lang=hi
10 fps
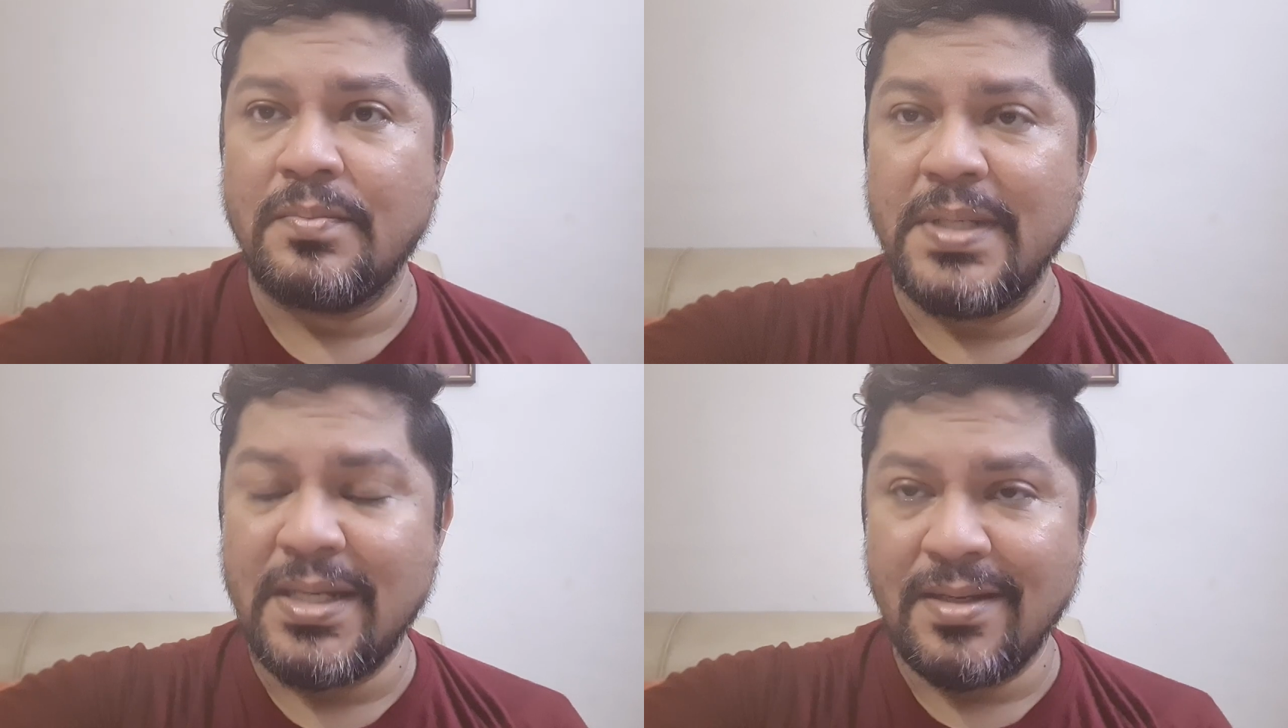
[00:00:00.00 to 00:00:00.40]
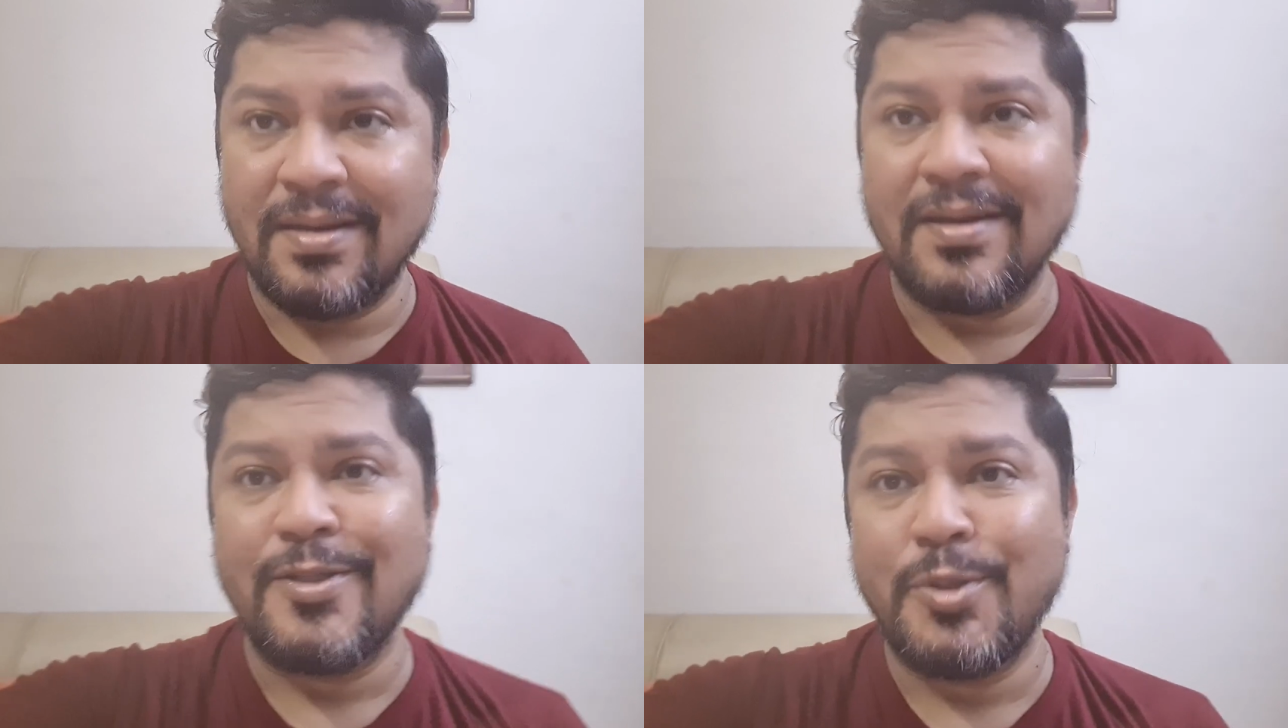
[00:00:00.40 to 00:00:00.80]
भी
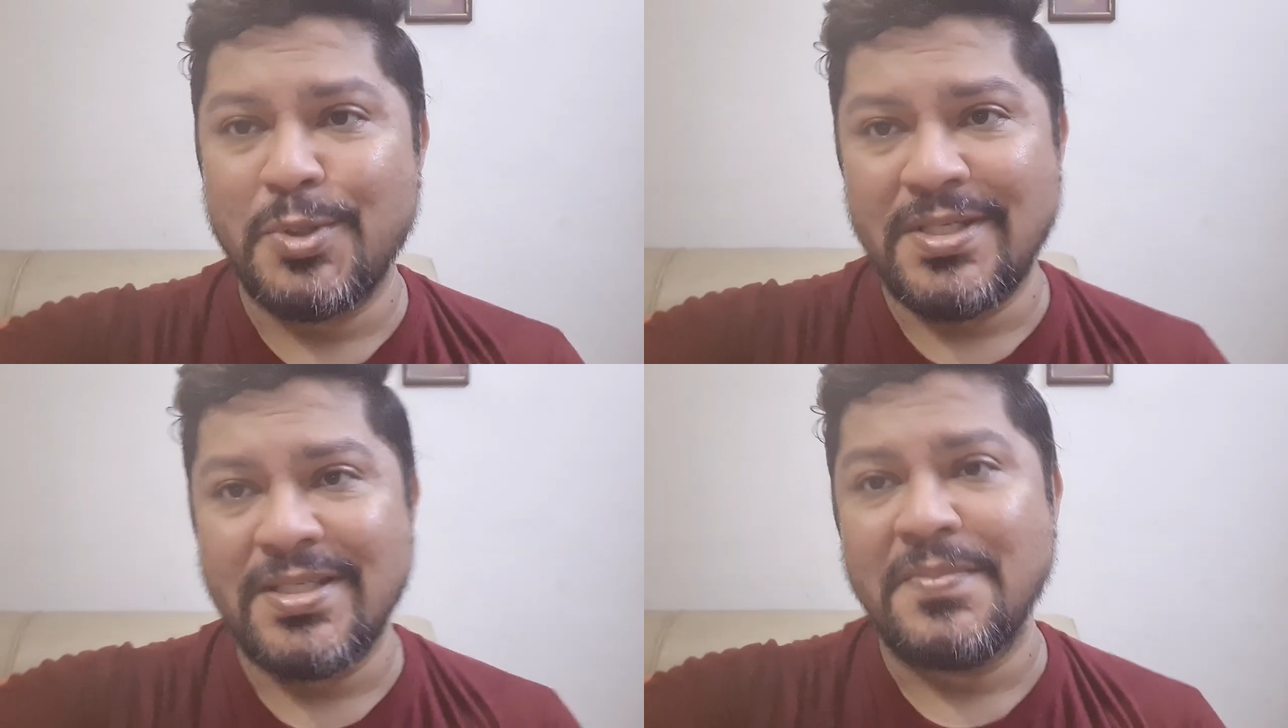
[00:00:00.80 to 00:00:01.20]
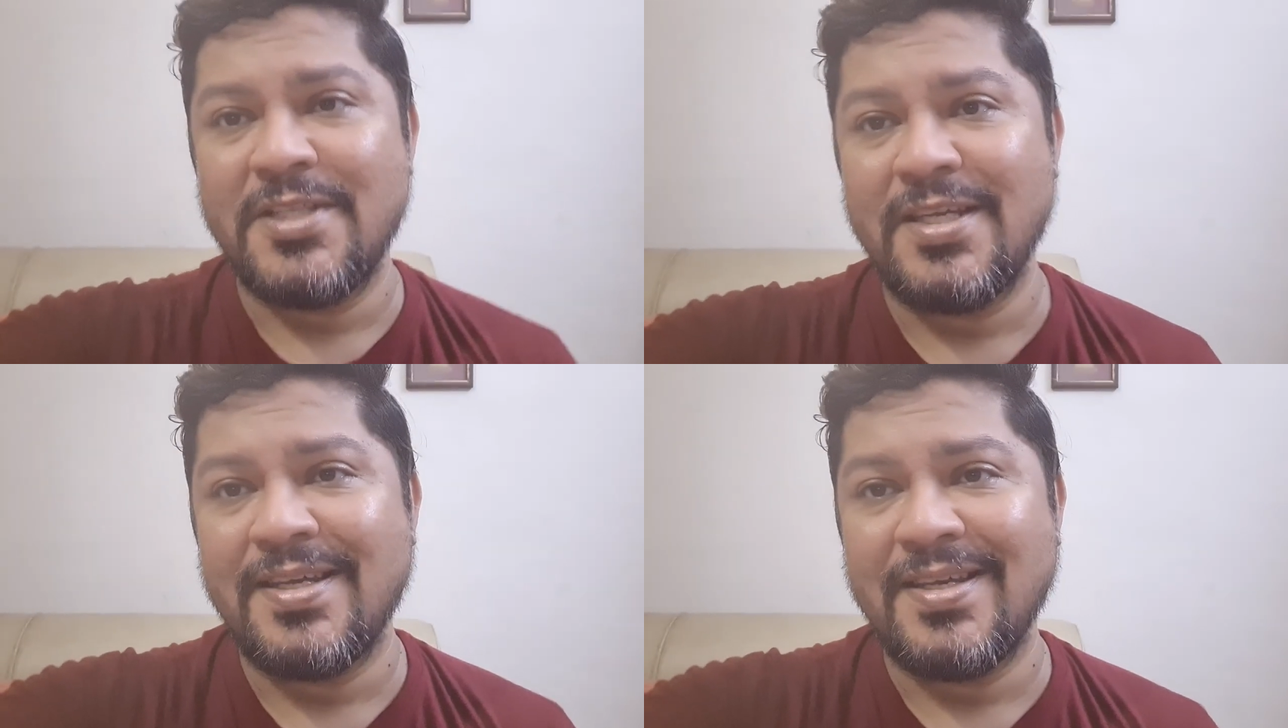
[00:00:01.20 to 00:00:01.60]
अगर जूरी
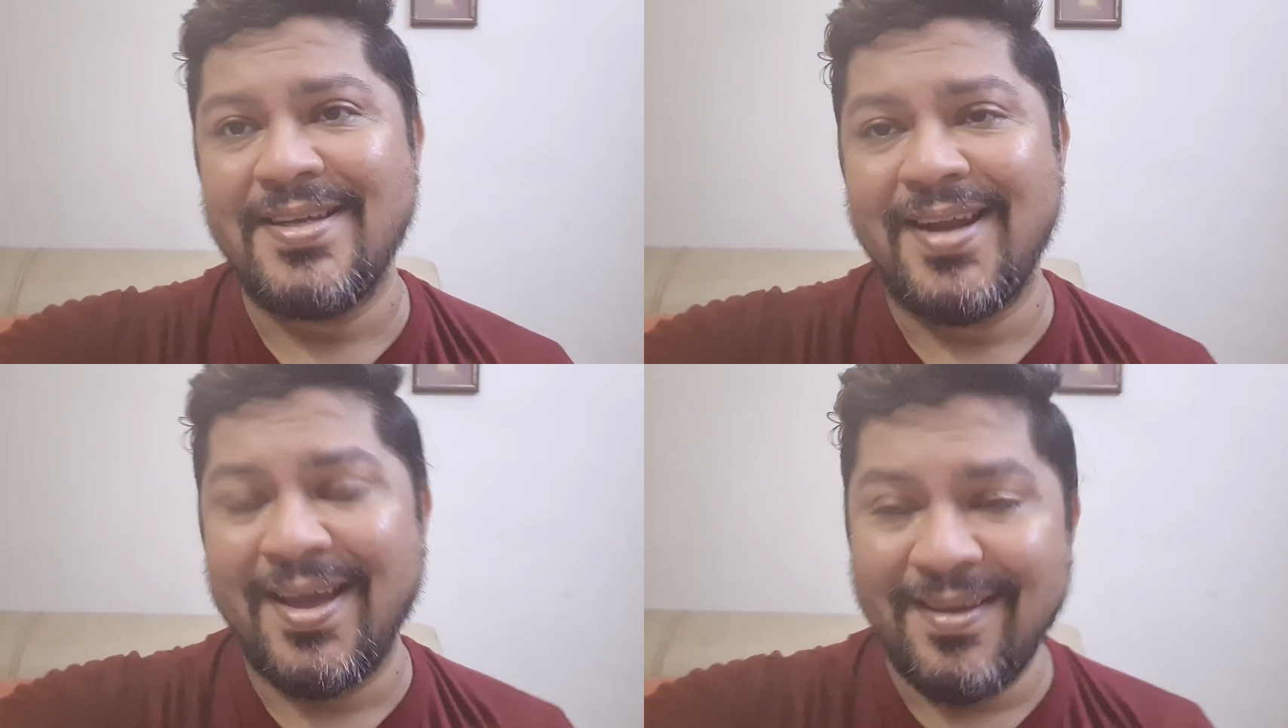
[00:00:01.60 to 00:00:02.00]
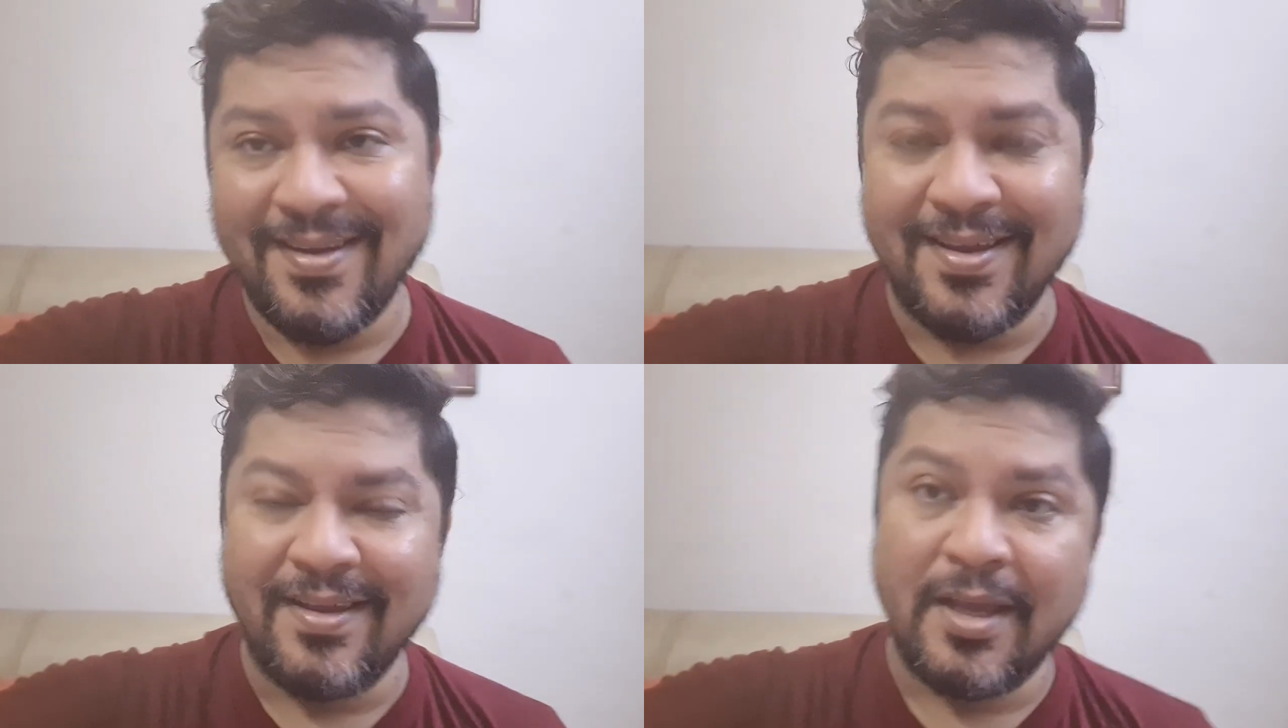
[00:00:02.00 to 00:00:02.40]
समझे कि ये
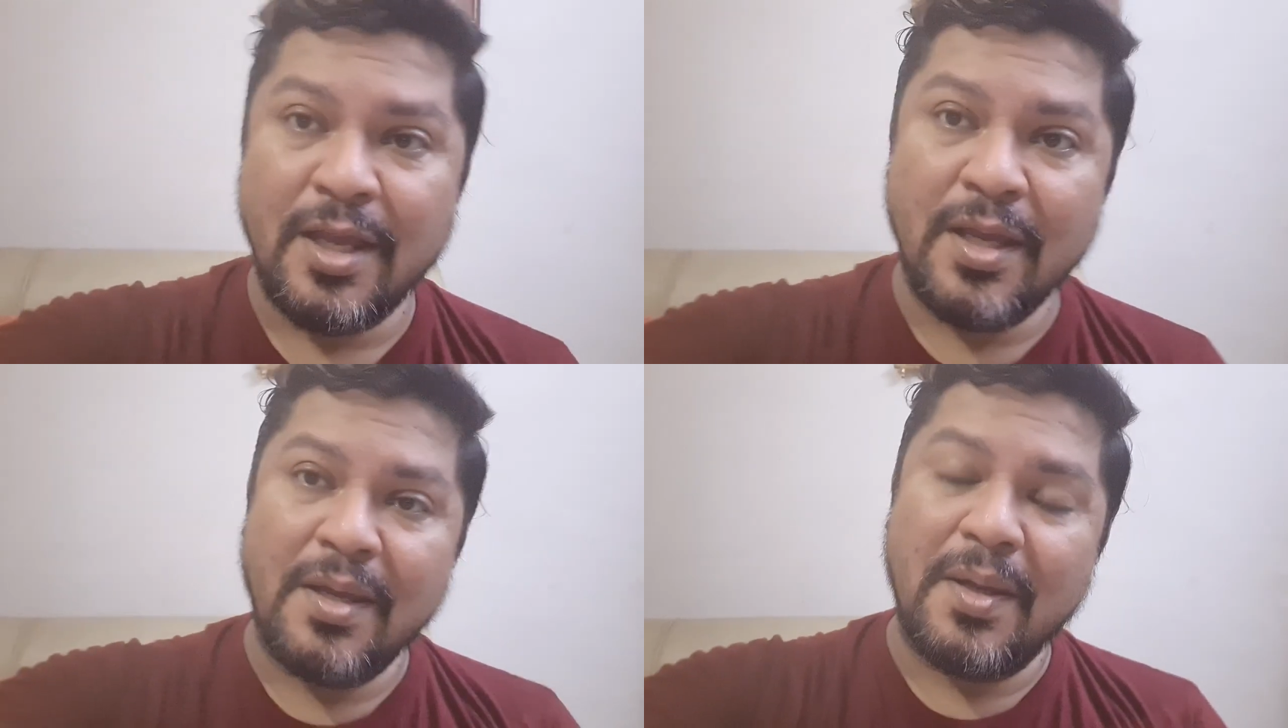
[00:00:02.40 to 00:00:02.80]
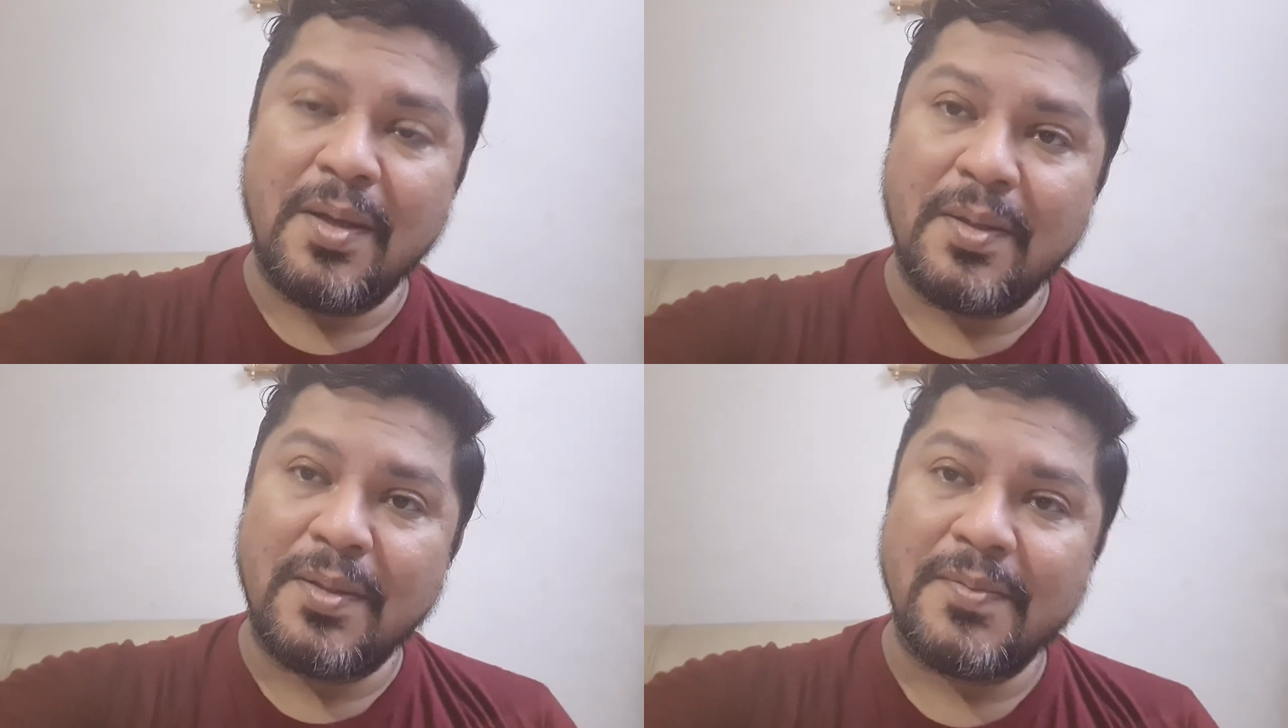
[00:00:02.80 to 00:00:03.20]
लायक है
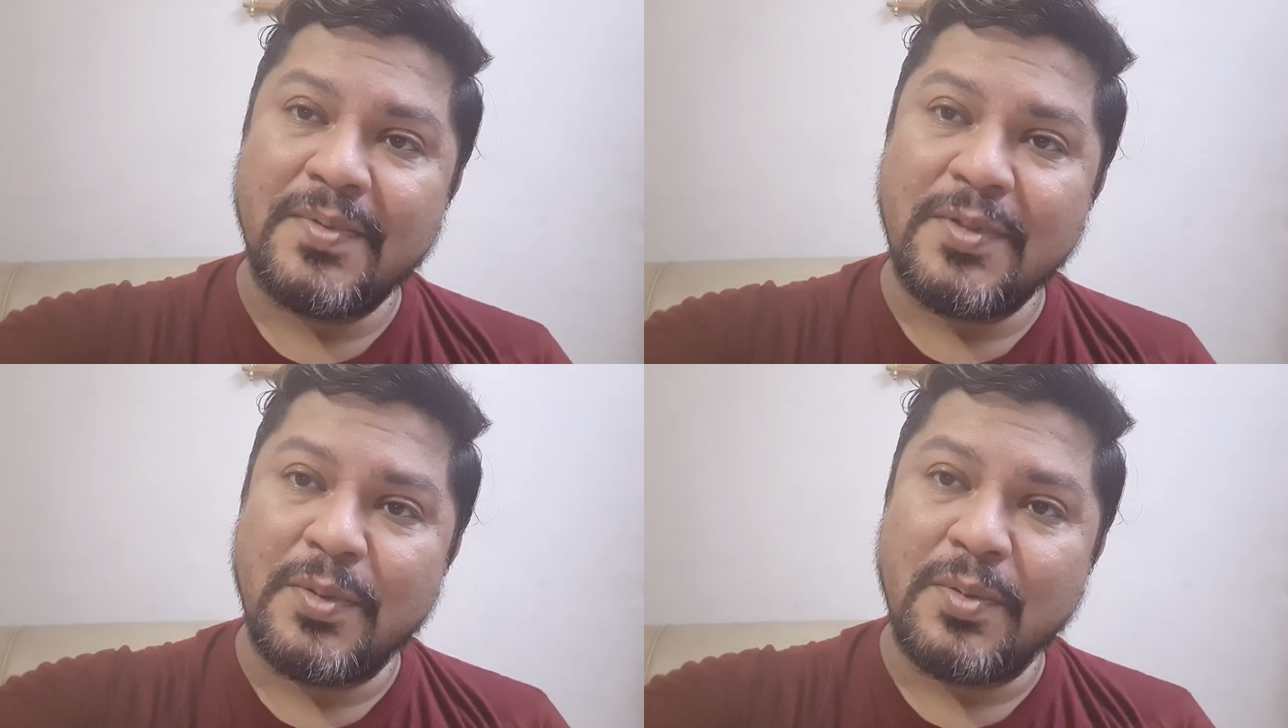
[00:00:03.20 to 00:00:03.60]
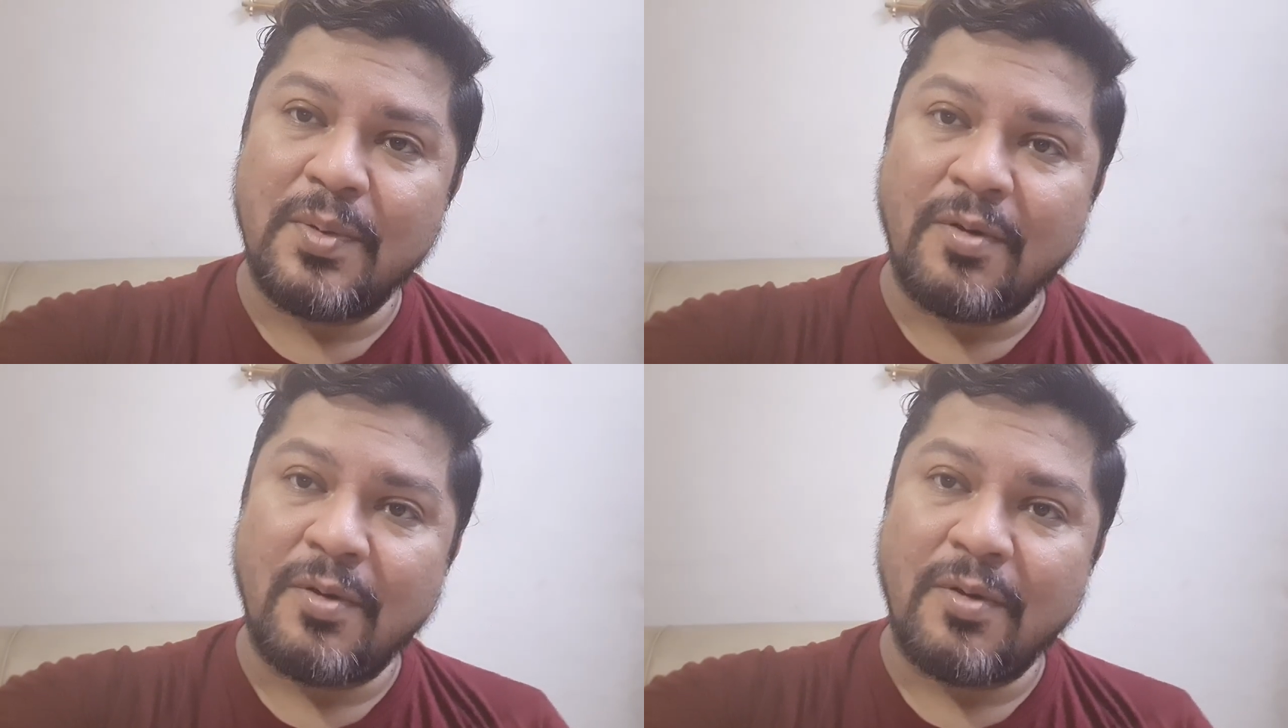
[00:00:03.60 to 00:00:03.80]
यू नो